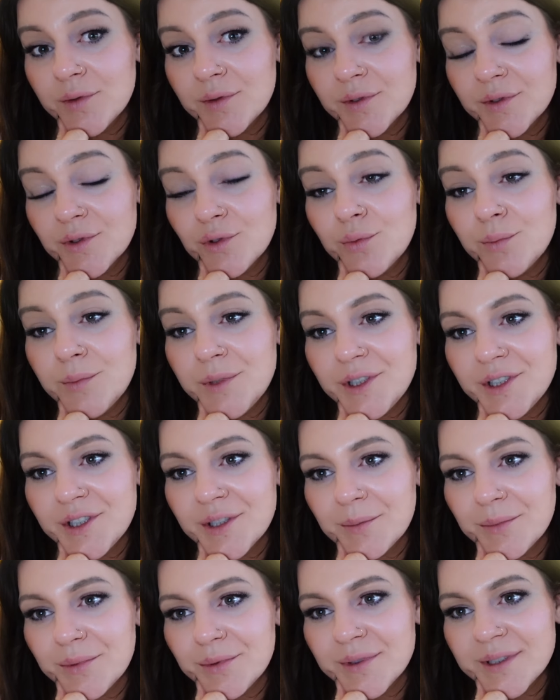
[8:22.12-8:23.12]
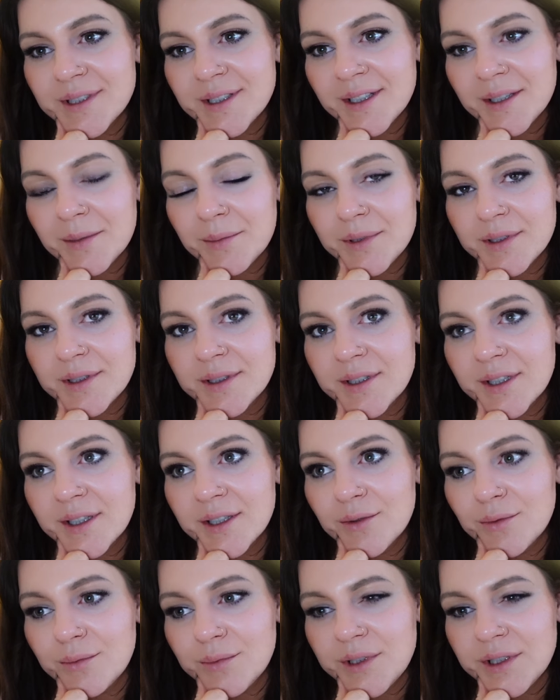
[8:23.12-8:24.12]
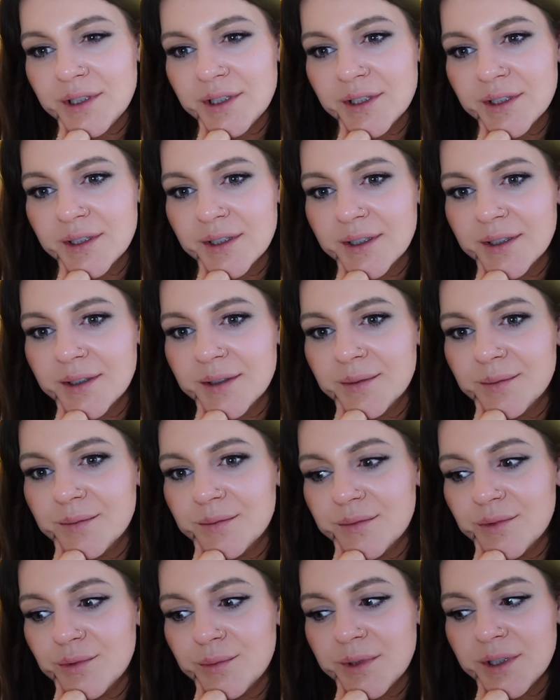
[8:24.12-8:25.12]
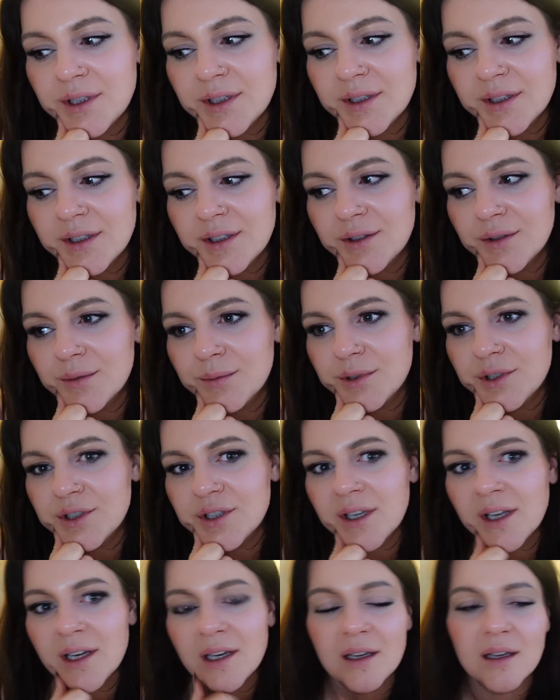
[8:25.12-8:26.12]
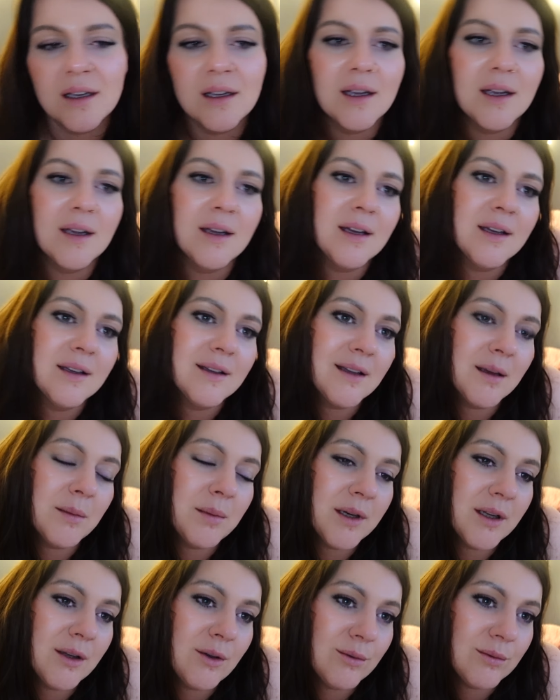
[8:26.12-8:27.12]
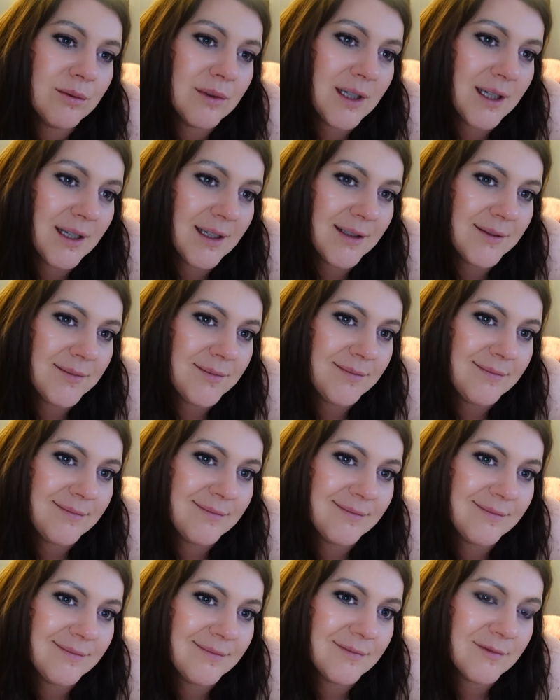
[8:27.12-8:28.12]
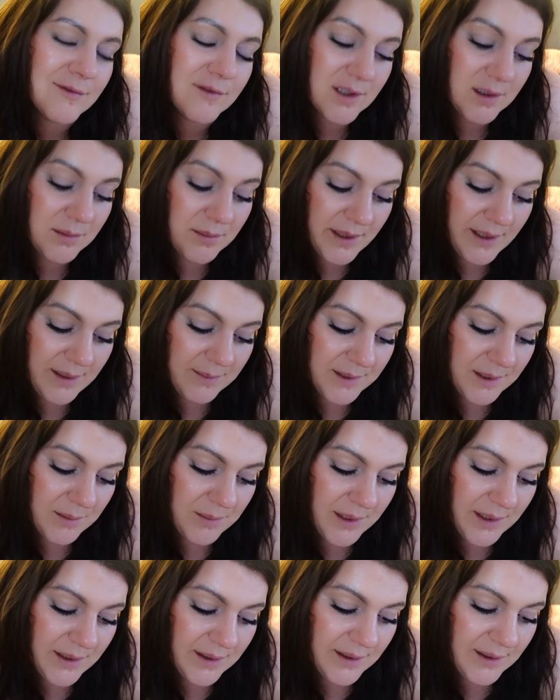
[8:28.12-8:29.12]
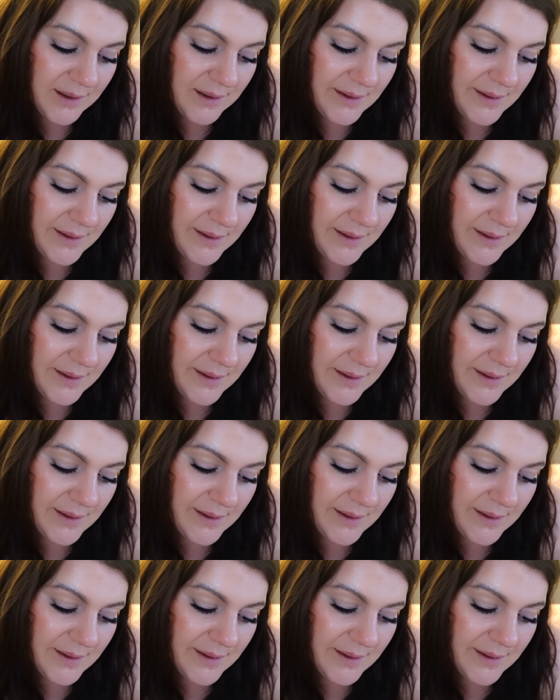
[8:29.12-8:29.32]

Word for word: Gumisie były zajebiste. Gumisie, uminki, Tommy Jerry, Tabaluga. Uwielbiałam te bajki.